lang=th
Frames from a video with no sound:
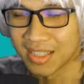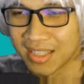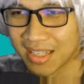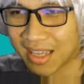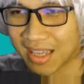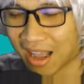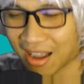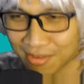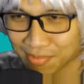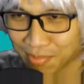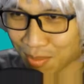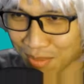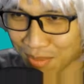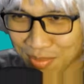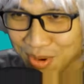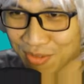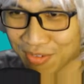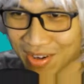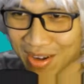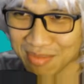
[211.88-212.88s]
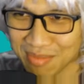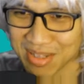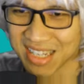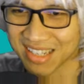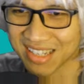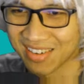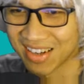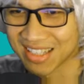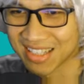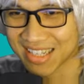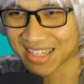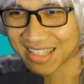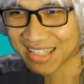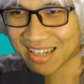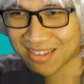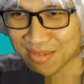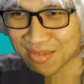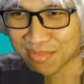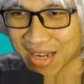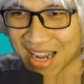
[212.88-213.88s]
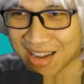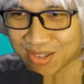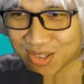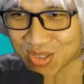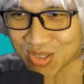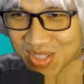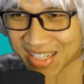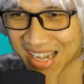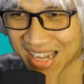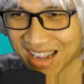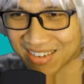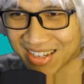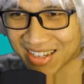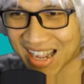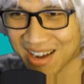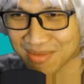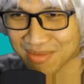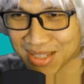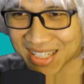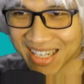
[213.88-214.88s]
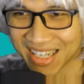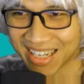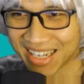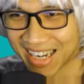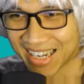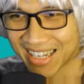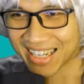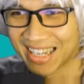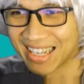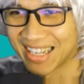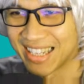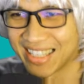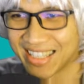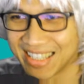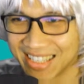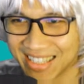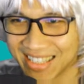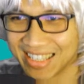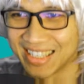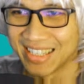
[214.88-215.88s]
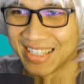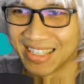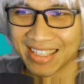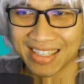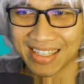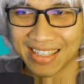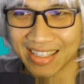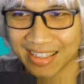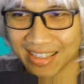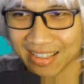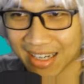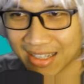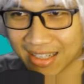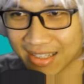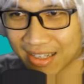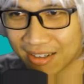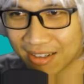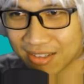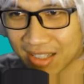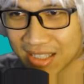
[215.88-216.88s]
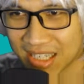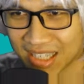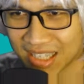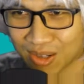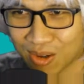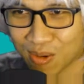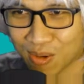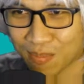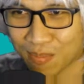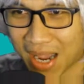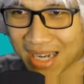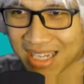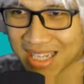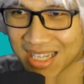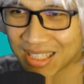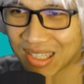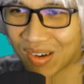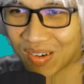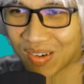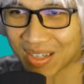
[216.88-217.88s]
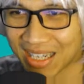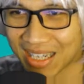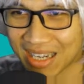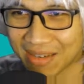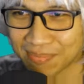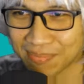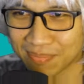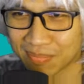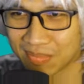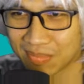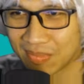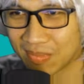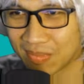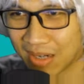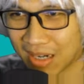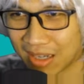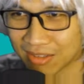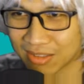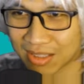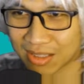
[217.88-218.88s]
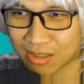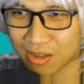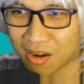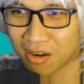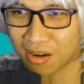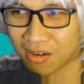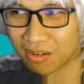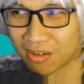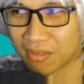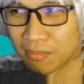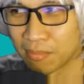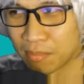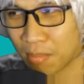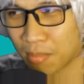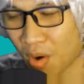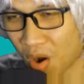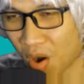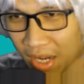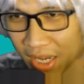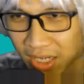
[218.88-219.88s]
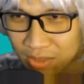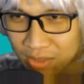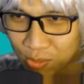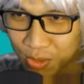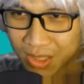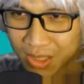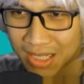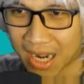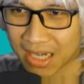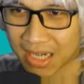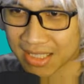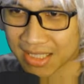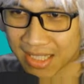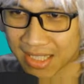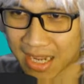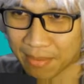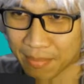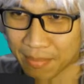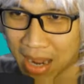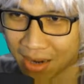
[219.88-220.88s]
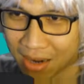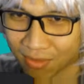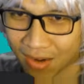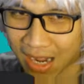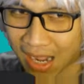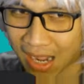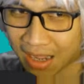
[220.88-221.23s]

เออผมไม่พูดว่าร้อยเปอร์เซ็นต์กว่า สัก 99.99%แล้วกันนะ wow. การที่เราจะเลือกลงไม้ที่2นะครับ เราจะต้องมองเห็นหนทางชนะมากกว่า